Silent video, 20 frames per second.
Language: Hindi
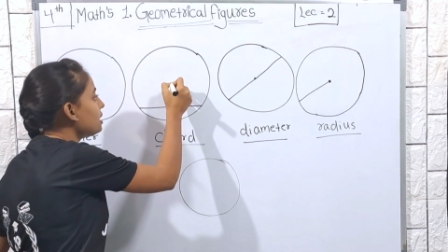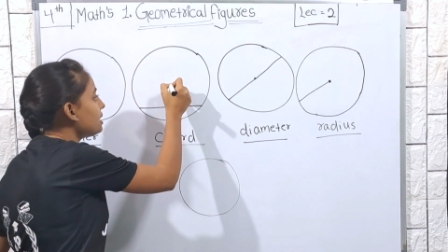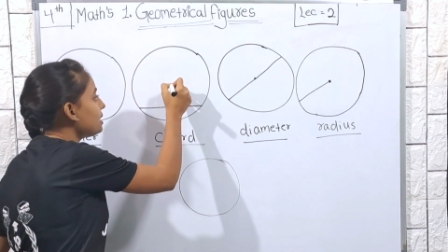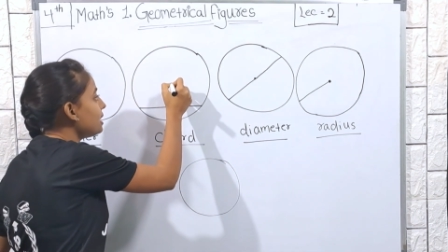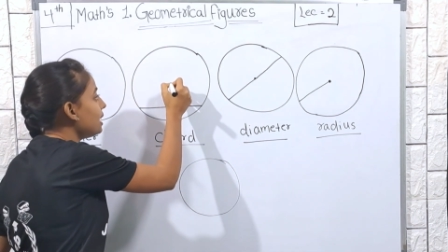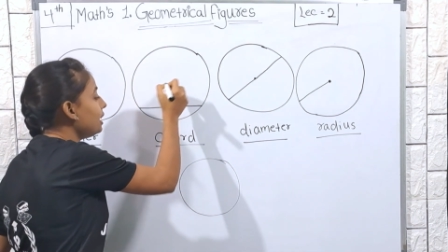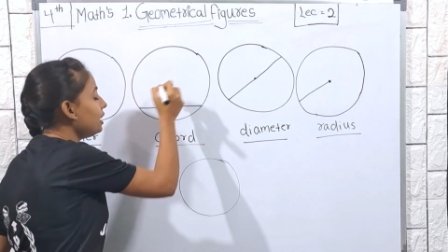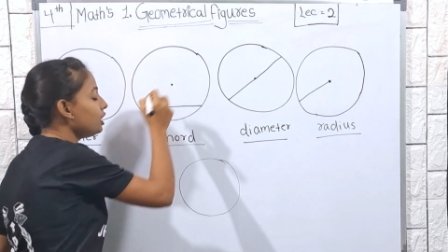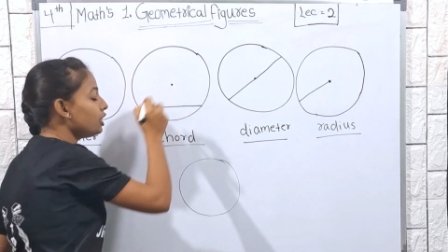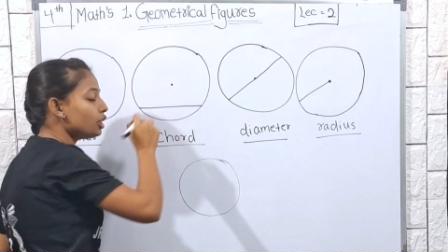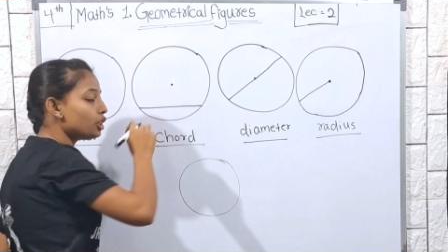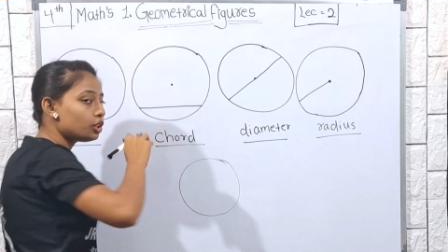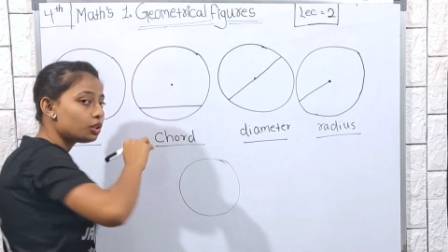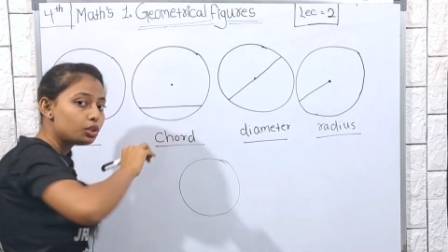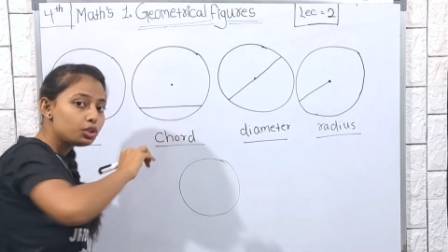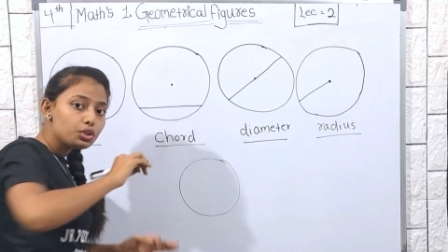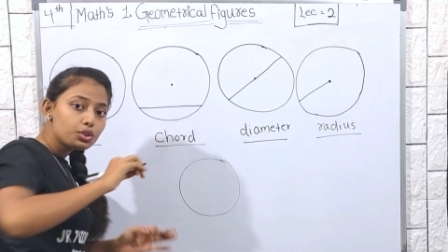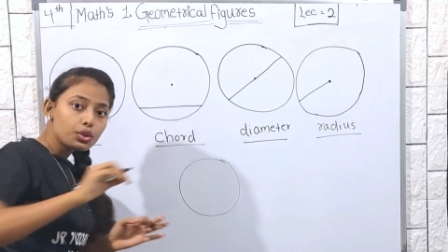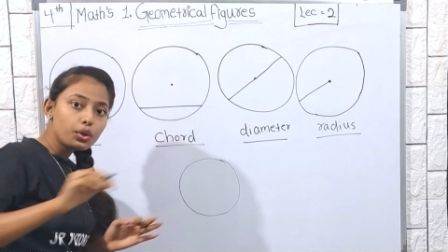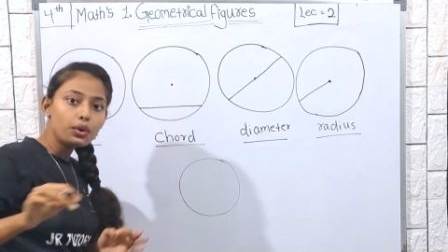सेंटर
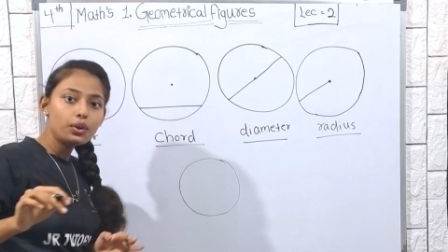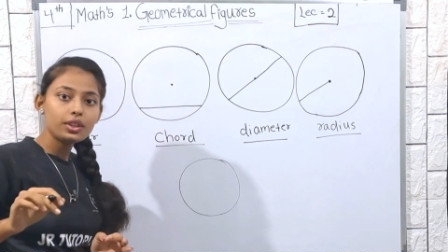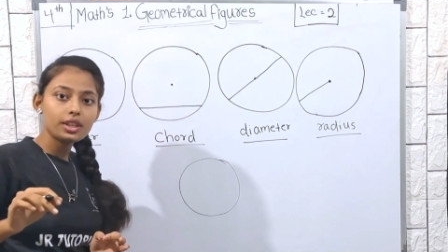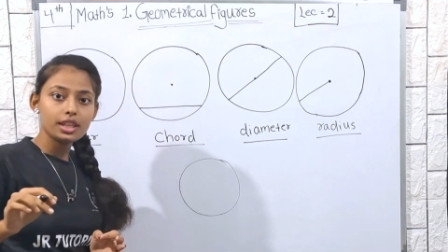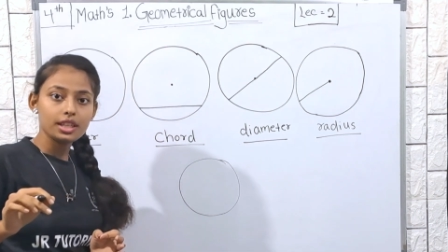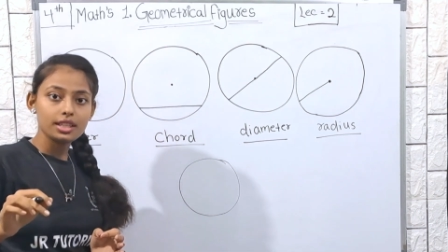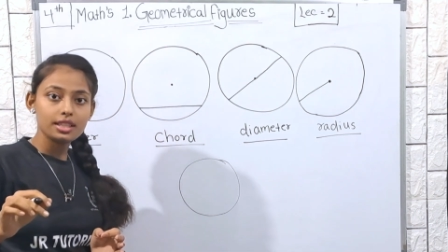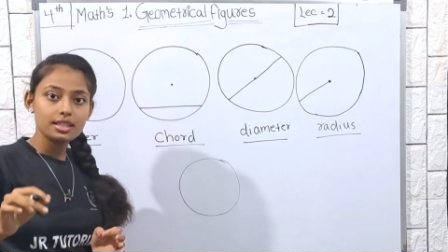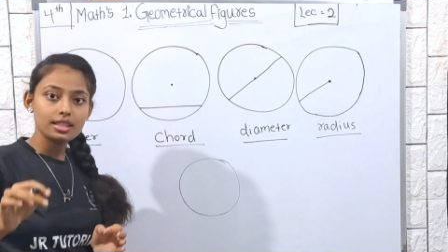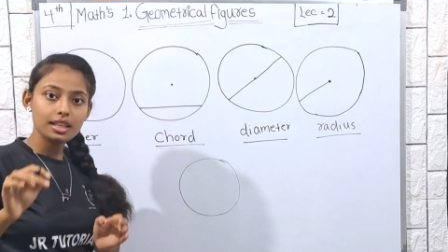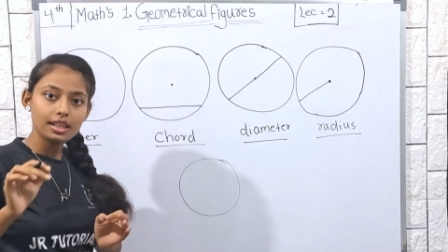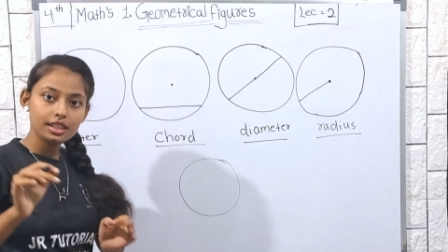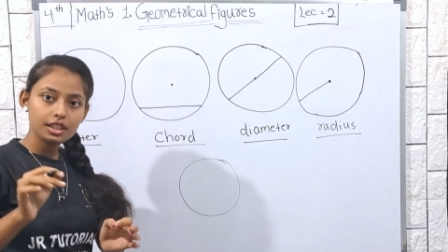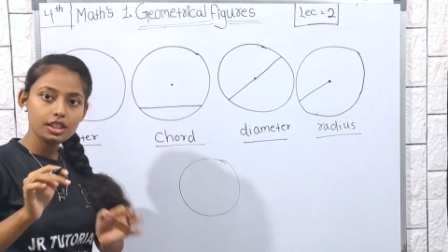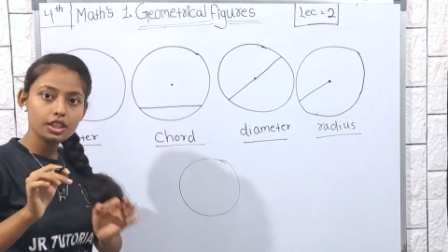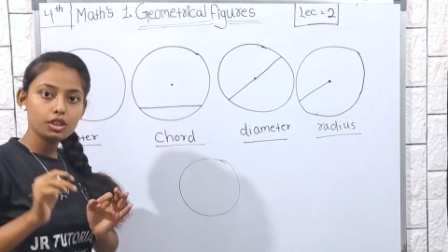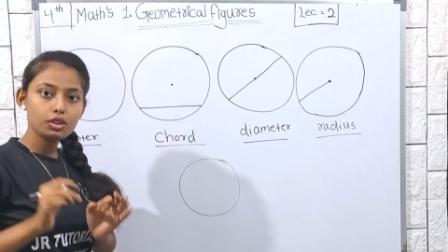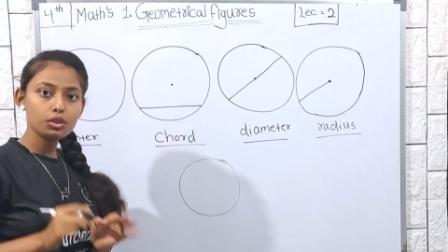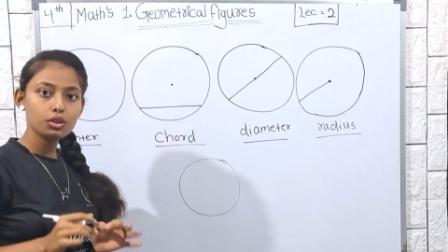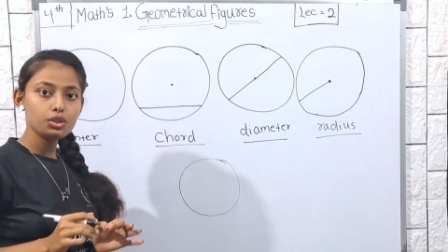को छोड़ के
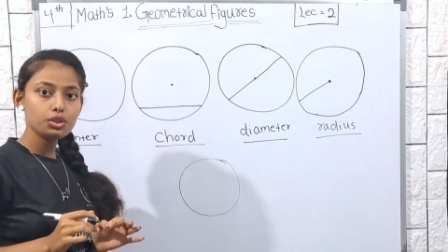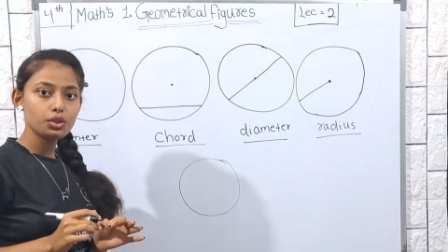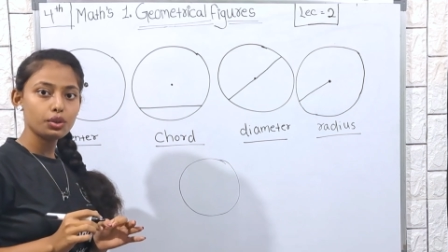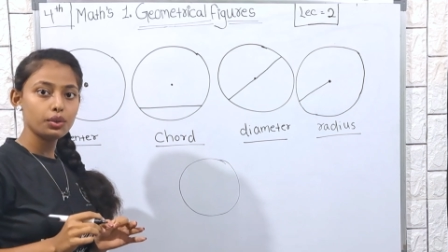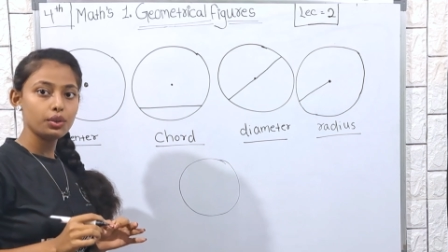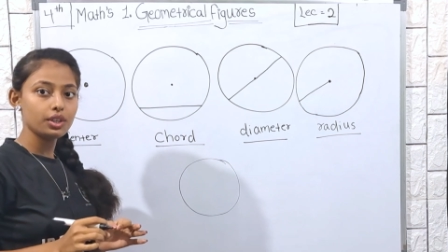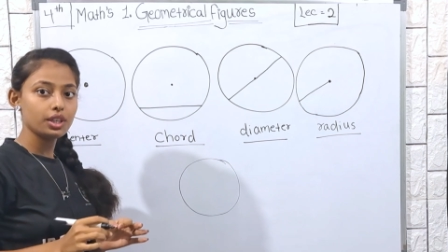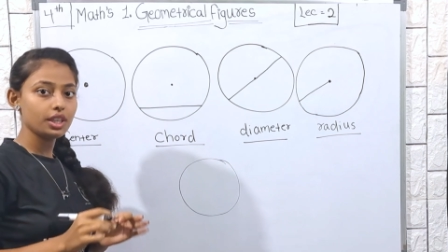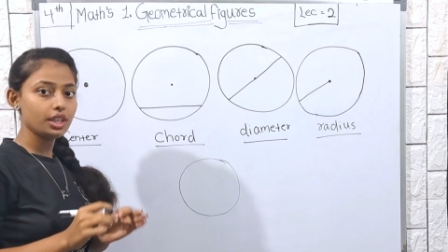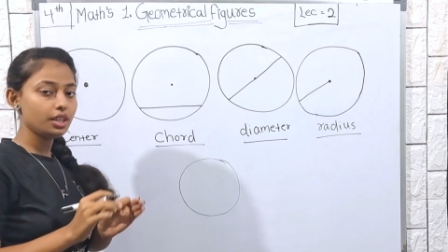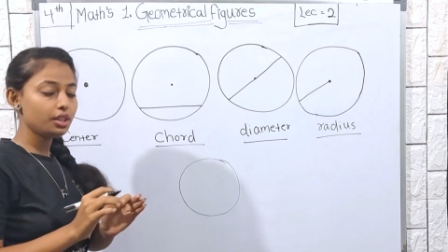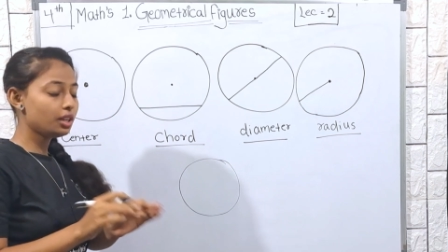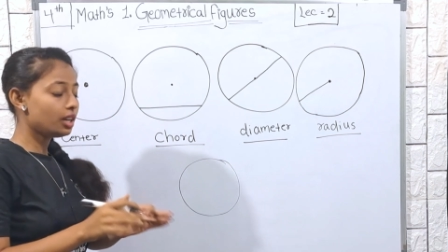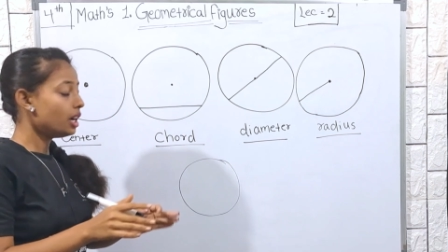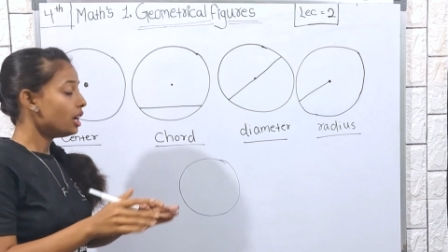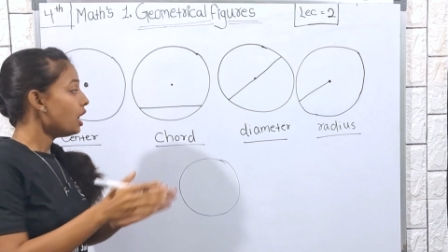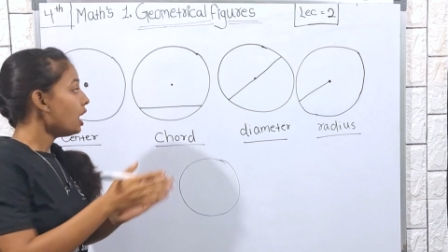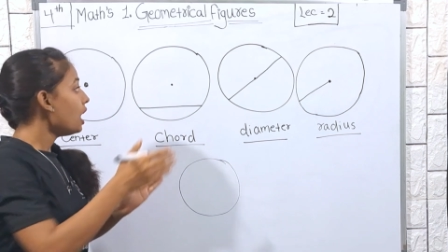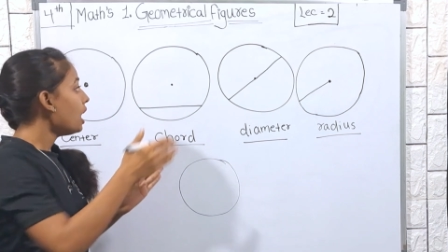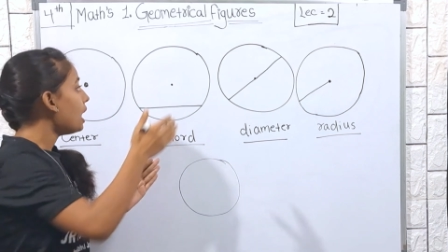सेंटर को छोड़ के
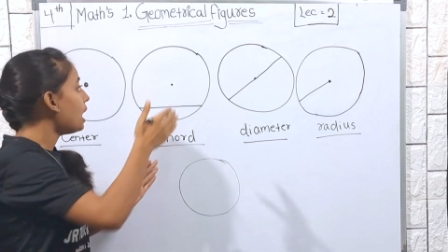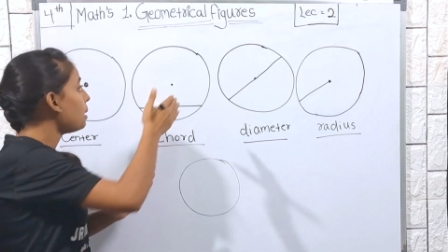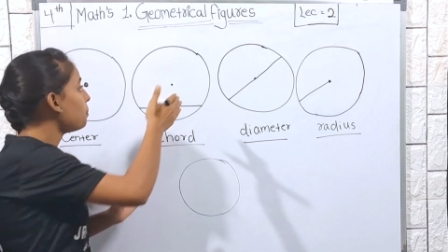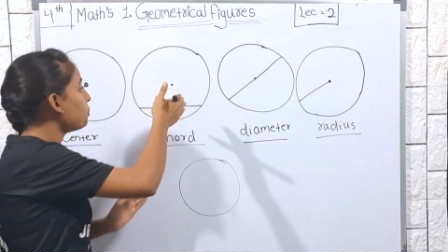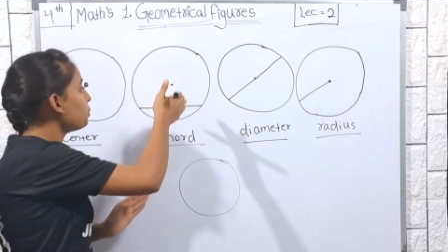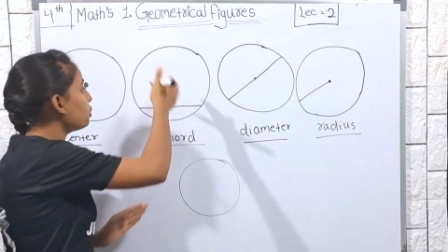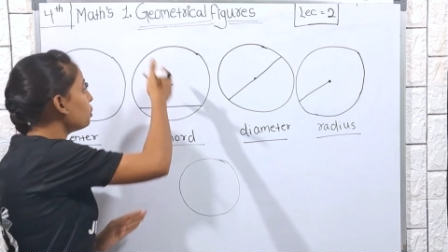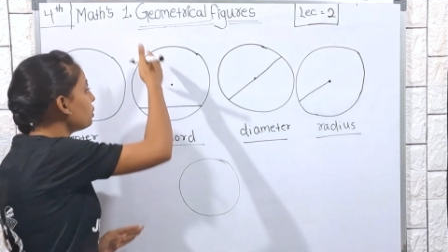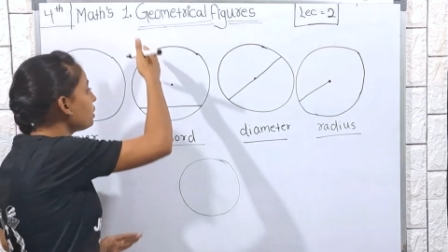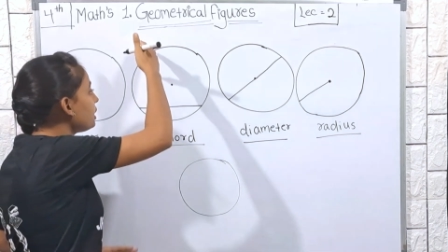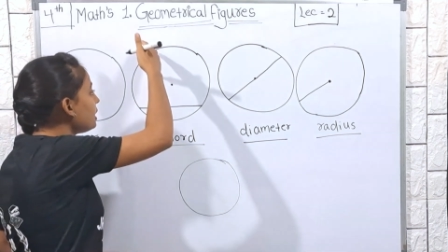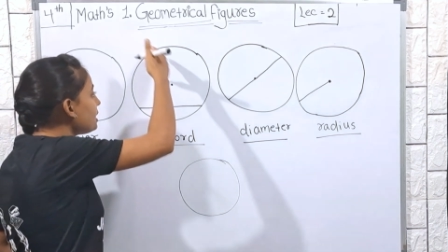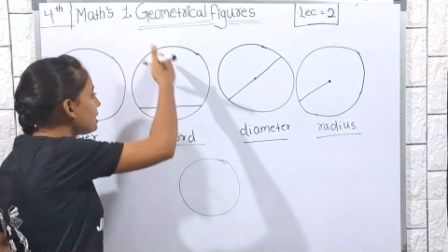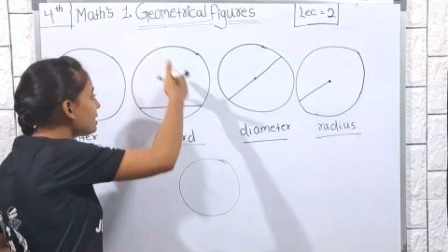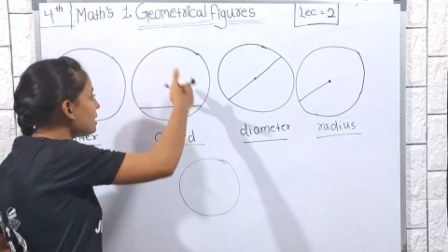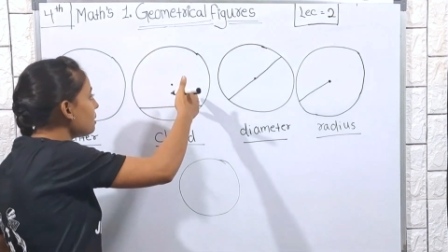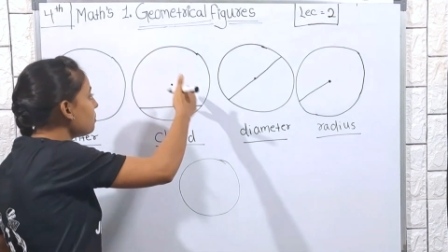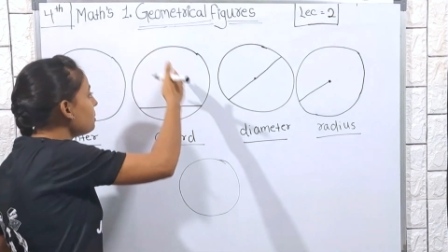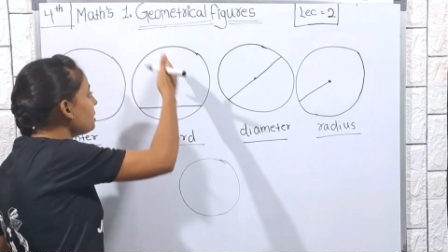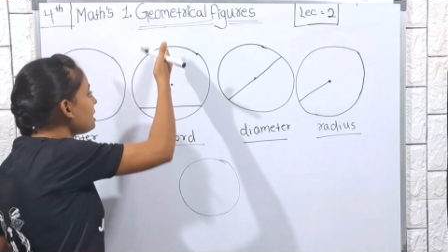आपको
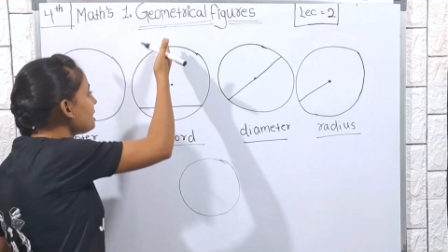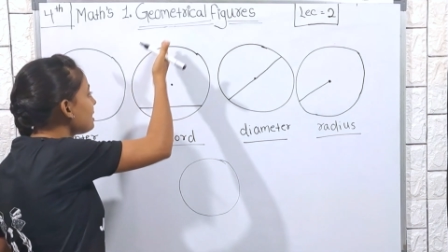किसी भी